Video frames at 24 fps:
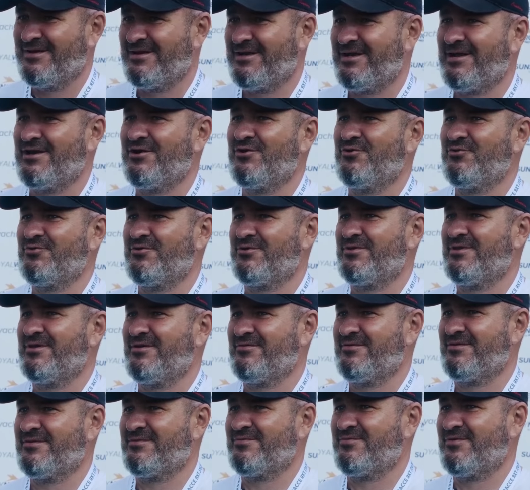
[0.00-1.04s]
Леон и
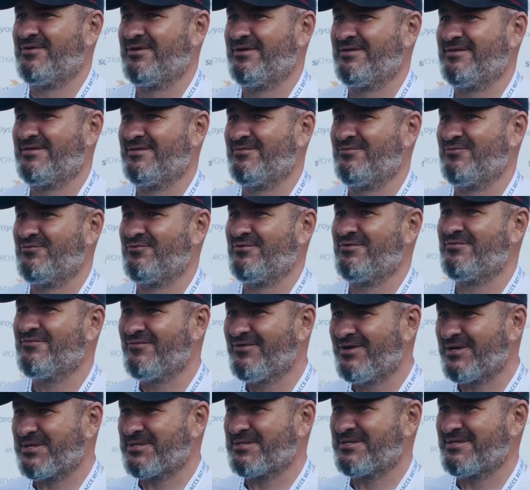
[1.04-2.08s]
Давид. Поэтому им
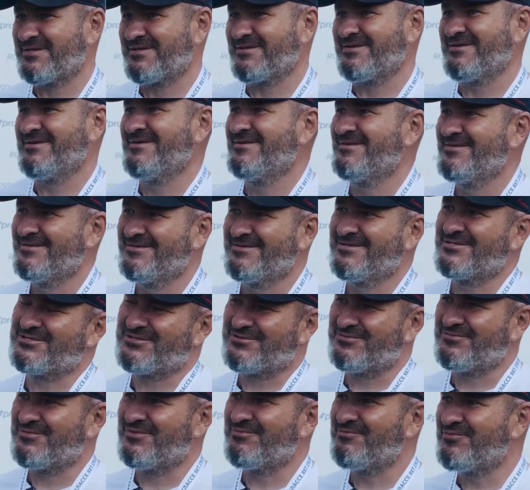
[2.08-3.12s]
важно,
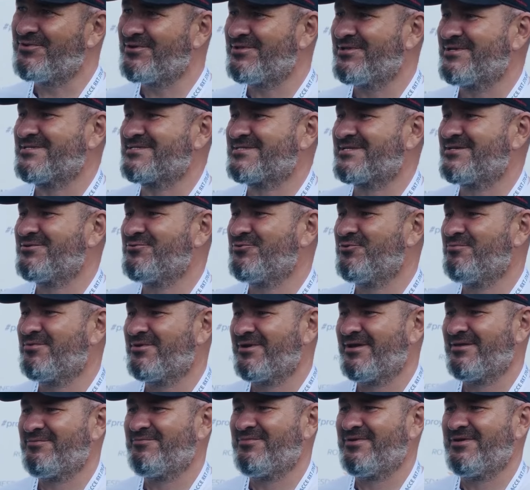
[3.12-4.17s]
чтобы было с кого брать